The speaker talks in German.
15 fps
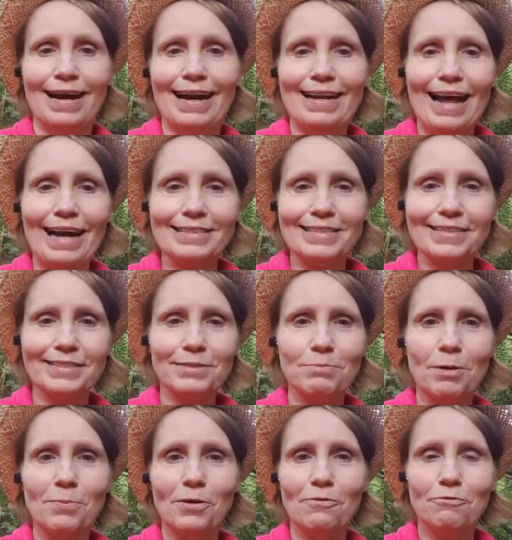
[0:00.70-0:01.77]
Ein herzliches
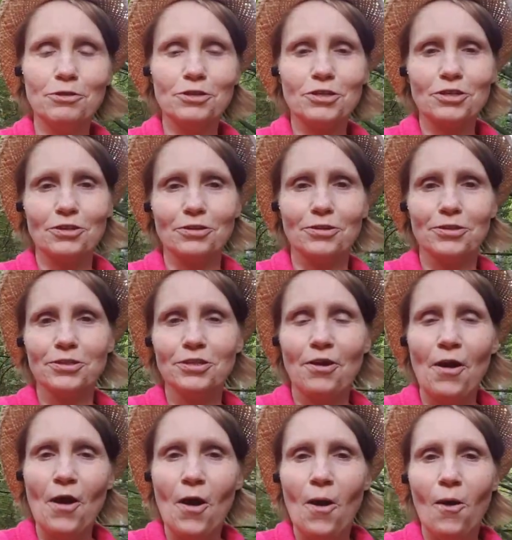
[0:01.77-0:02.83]
Mal Moin wünsche ich euch.
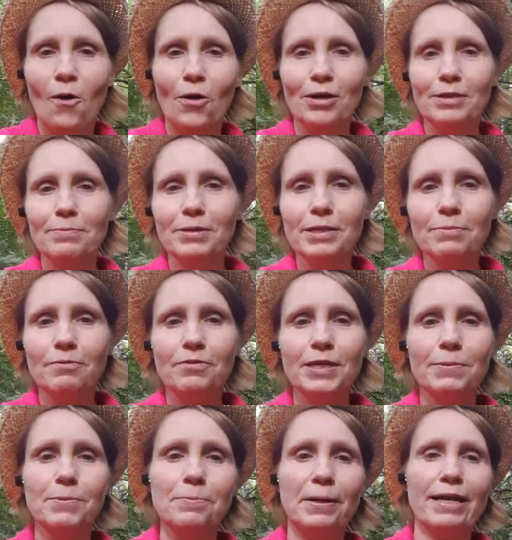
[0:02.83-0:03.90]
Heute bin ich mal
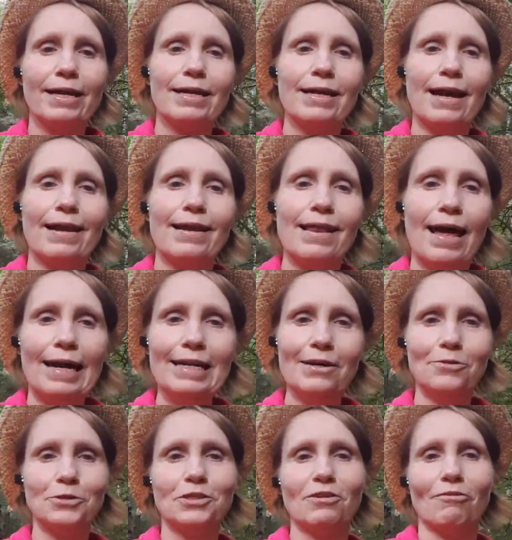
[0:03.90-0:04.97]
wieder mit meiner kleinen
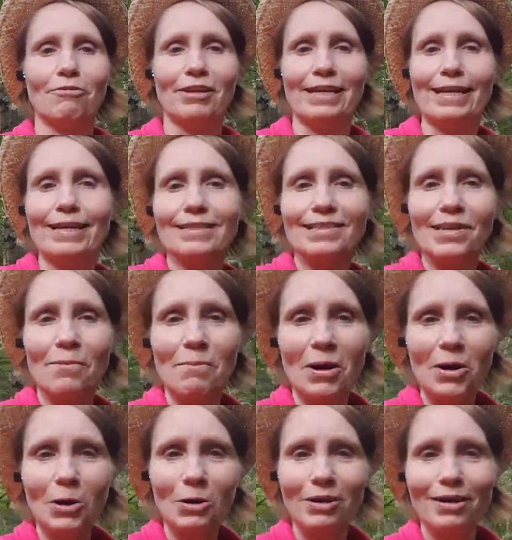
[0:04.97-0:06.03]
Leila unterwegs. Mal
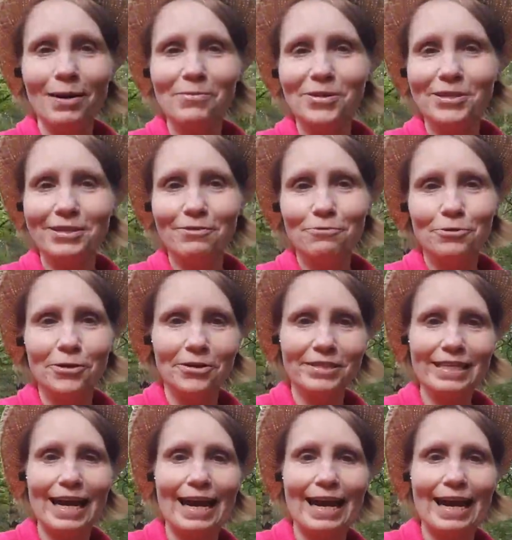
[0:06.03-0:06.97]
gucken, ob ich sie für euch